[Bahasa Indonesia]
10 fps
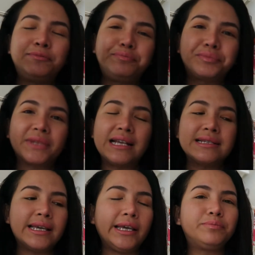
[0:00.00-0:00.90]
ya
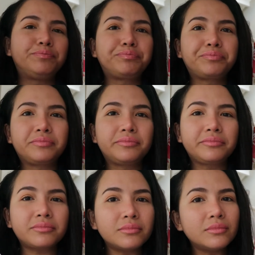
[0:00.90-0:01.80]
ngasih
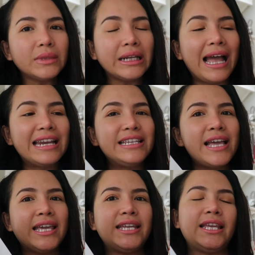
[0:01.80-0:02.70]

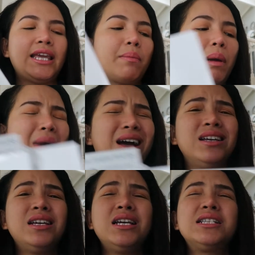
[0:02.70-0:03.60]
hadiah ini yang memang